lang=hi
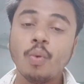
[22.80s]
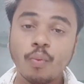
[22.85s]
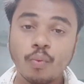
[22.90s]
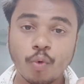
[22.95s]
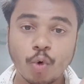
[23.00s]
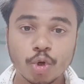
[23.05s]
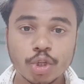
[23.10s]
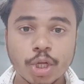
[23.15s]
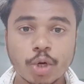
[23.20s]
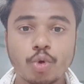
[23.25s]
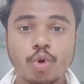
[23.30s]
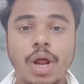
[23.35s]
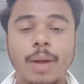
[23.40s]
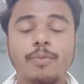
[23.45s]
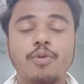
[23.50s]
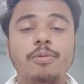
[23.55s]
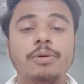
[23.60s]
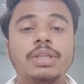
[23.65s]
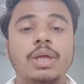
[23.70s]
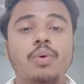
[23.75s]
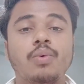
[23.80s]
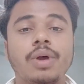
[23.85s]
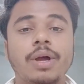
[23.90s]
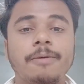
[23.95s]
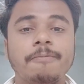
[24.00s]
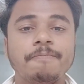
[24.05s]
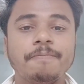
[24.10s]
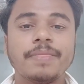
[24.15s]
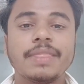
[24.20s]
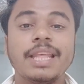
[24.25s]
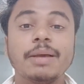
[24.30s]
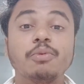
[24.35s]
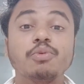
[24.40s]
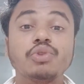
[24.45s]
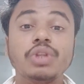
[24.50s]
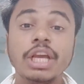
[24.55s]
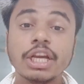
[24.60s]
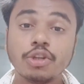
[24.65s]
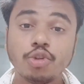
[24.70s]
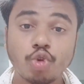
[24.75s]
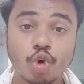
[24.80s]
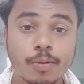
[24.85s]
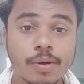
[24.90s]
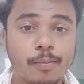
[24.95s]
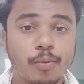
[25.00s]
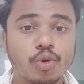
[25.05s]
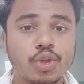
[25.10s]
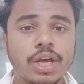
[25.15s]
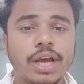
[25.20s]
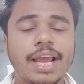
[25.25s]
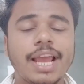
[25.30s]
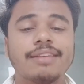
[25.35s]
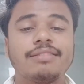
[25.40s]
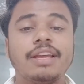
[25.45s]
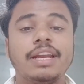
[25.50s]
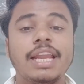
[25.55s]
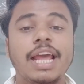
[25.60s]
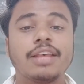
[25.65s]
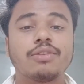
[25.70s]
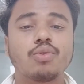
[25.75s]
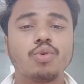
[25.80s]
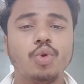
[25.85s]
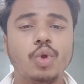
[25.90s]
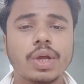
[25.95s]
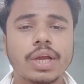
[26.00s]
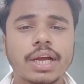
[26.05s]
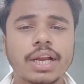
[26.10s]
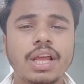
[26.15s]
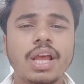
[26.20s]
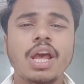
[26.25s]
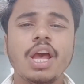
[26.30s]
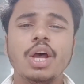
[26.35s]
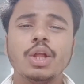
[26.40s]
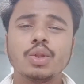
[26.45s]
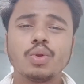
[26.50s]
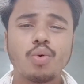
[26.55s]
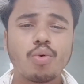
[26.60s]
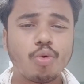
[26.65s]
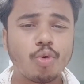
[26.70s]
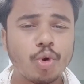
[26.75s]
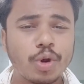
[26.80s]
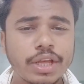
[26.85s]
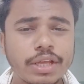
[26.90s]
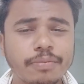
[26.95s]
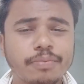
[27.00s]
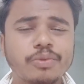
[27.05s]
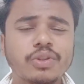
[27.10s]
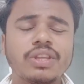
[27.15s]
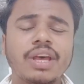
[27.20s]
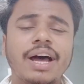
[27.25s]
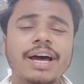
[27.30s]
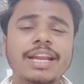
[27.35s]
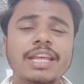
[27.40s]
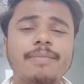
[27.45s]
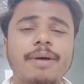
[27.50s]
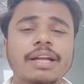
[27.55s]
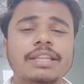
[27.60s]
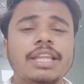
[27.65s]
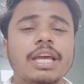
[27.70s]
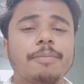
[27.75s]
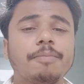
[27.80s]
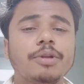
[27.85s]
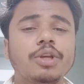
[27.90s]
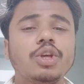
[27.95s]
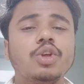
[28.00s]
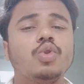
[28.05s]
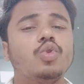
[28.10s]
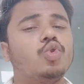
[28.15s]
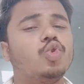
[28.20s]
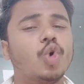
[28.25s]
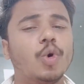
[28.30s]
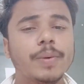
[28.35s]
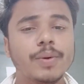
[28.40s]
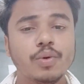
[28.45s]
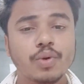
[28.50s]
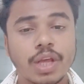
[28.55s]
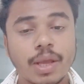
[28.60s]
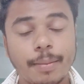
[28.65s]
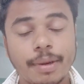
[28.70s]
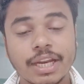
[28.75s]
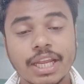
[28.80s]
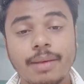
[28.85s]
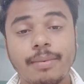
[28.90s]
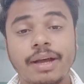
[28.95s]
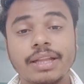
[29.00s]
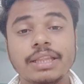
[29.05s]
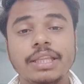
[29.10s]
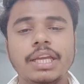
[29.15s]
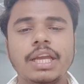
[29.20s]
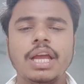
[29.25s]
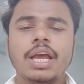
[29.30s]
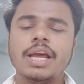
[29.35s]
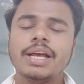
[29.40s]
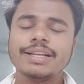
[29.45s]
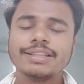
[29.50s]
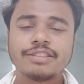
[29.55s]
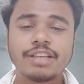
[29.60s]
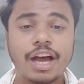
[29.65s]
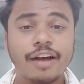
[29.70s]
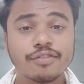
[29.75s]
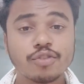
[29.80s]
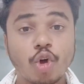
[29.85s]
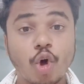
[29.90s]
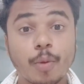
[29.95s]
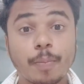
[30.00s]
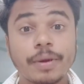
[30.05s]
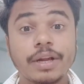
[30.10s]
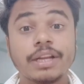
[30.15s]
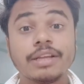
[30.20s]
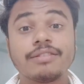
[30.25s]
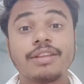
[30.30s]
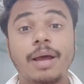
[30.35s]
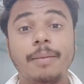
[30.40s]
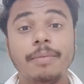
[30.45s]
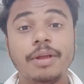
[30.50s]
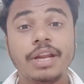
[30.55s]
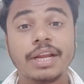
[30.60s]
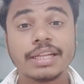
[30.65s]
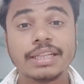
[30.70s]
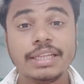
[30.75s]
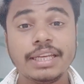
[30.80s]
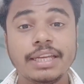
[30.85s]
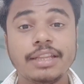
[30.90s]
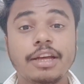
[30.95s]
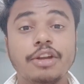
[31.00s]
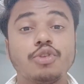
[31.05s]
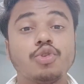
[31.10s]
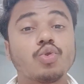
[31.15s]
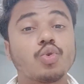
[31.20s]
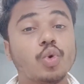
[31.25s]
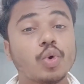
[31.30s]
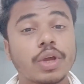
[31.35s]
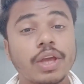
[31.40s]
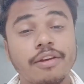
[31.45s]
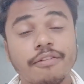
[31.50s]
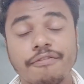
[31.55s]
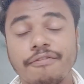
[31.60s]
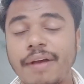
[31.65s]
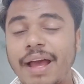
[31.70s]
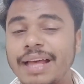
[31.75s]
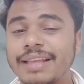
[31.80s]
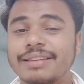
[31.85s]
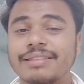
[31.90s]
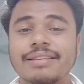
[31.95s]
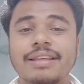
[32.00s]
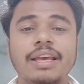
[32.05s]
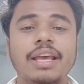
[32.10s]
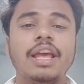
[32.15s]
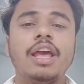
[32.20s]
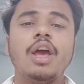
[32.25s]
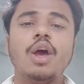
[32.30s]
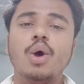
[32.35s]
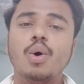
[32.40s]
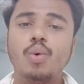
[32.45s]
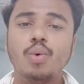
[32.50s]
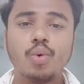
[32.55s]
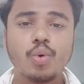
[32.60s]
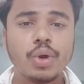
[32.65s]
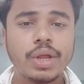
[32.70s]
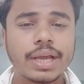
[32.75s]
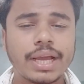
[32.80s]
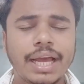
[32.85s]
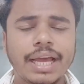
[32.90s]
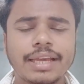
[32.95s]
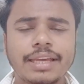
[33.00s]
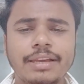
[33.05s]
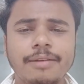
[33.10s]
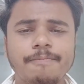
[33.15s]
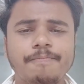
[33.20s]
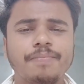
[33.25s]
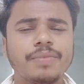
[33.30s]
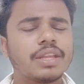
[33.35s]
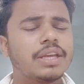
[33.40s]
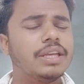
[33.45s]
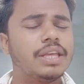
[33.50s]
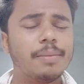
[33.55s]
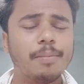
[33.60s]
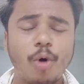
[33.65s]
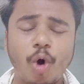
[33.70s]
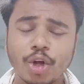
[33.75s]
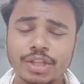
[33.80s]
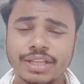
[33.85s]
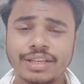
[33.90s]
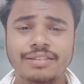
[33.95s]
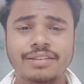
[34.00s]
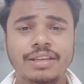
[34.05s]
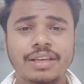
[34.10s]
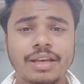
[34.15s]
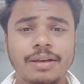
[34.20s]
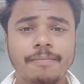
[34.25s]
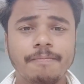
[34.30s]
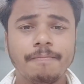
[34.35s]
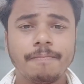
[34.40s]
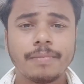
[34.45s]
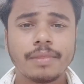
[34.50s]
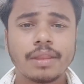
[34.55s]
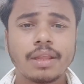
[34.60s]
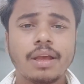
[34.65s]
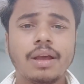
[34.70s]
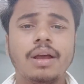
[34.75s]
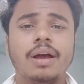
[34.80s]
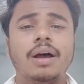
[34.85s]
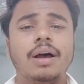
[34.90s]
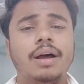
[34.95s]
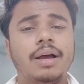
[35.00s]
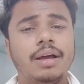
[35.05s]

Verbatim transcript: वो जरूर आपको बताऊंगा जब उनसे एक शो में पूछा गया संन्यास को लेकर तो उन्होंने सारी बातें अपनी जो भी उनके मन की बात थी साफ तौर पर सामने रख दिए दर्शकों के फैंस के उन्होंने कहा कि ये बहुत ईजी है आ,